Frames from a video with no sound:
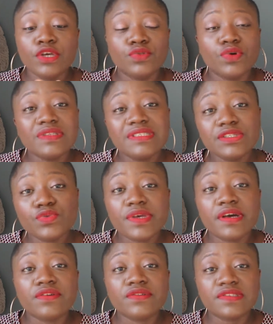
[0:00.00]
Donc, si tu
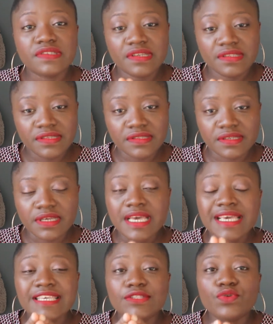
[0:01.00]
es en CDD,
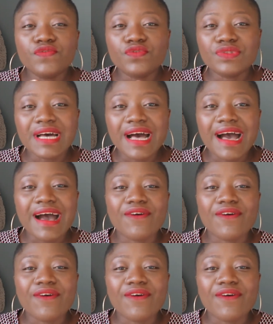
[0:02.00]
il te faudra